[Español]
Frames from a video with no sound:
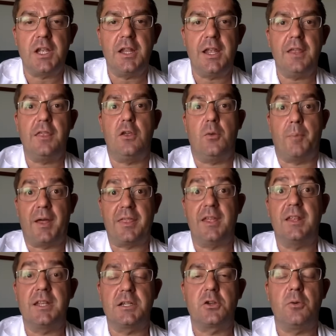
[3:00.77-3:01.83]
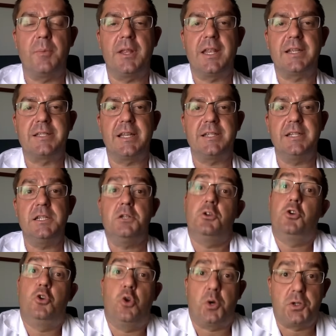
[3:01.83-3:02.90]
de inicio pacientes con metástasis,
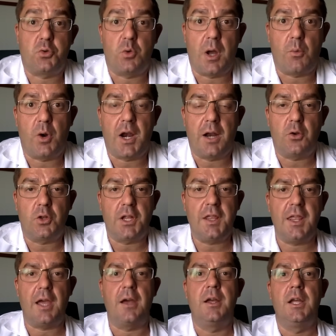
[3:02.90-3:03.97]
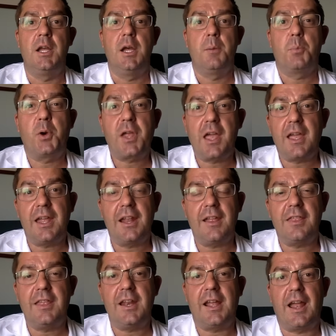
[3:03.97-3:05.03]
no es una buena noticia, porque quiere
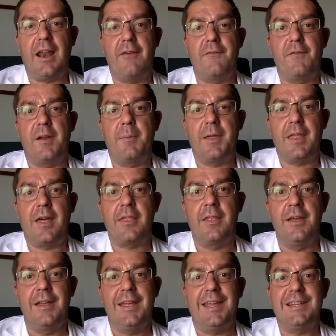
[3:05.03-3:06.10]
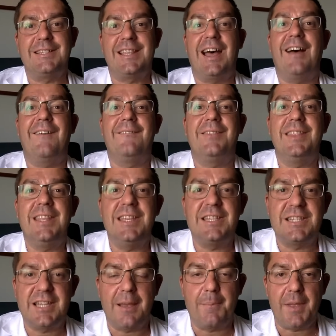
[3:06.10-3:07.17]
decir que la enfermedad está
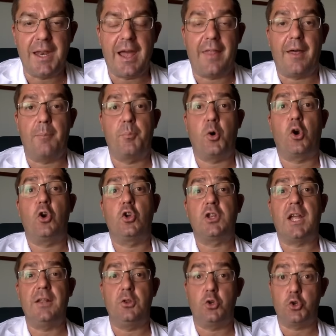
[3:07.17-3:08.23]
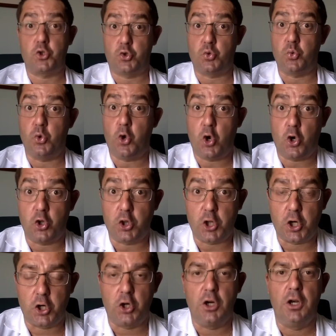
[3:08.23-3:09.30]
diseminada. Por lo tanto, su
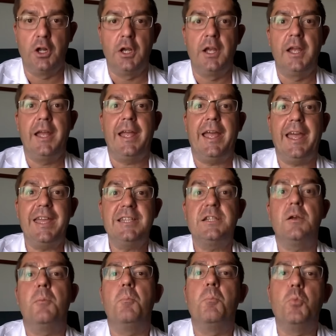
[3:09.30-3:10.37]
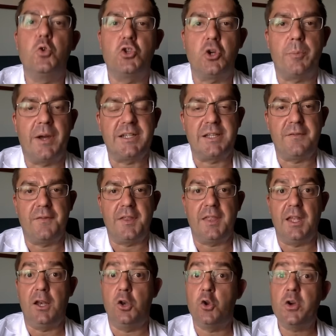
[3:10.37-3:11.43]
control es mucho más
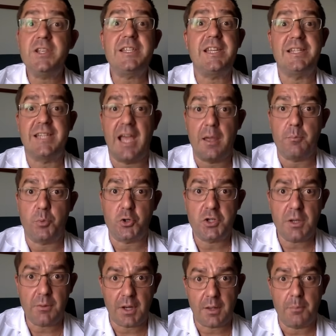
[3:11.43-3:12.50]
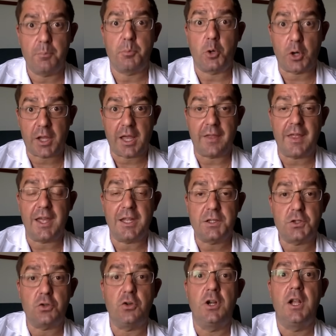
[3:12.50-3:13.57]
difícil. No es que sea imposible, porque de
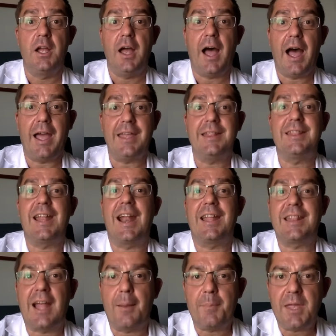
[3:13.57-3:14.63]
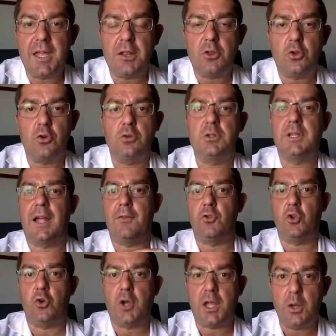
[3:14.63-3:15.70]
hecho hay tratamiento
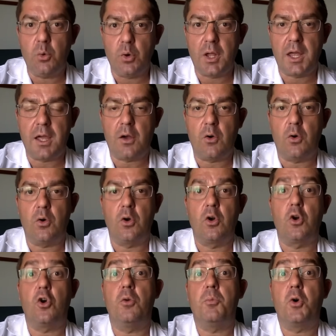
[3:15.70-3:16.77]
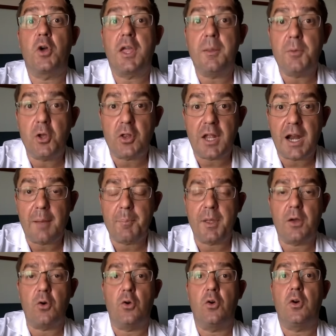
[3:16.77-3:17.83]
tanto quirúrgico como
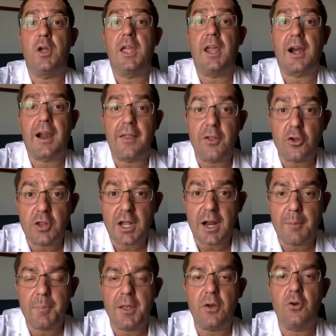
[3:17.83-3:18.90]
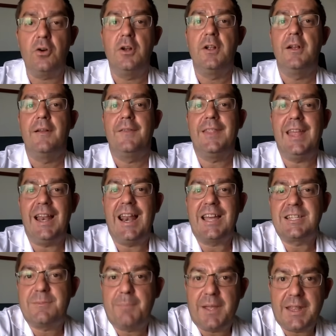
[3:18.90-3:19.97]
quimioterápico y radioterápico de
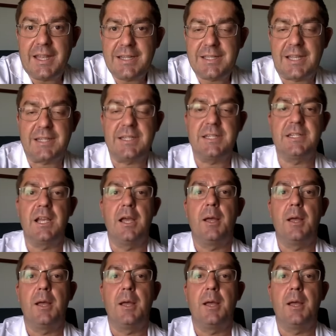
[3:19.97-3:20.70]
las metástasis,